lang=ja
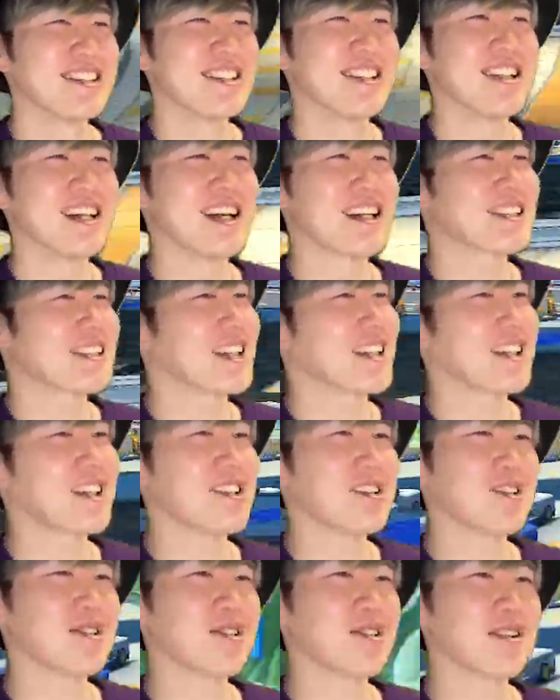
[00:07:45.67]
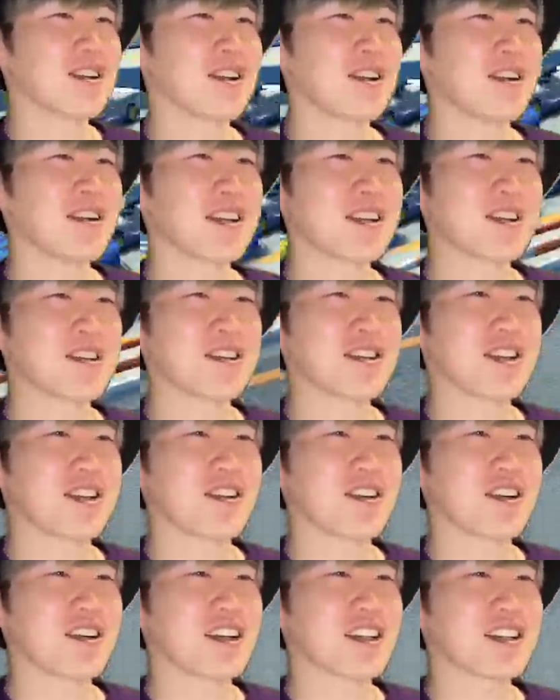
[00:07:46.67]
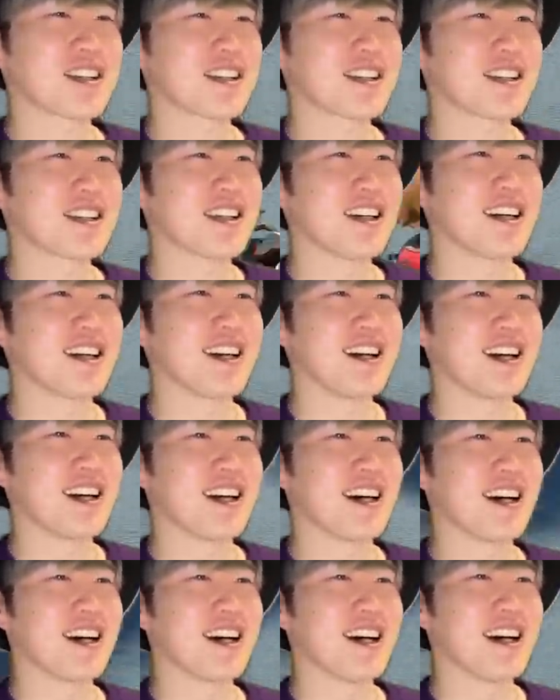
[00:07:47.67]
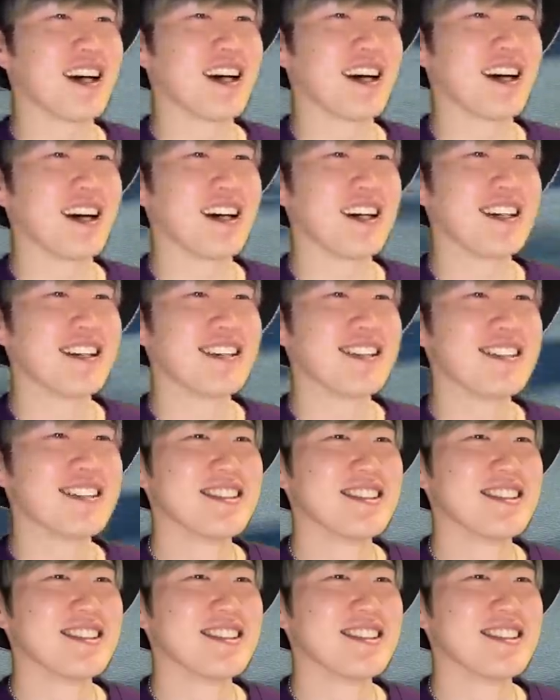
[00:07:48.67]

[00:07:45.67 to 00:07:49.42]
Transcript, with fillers: いやさっきのとこで終わっといた方が良かったかな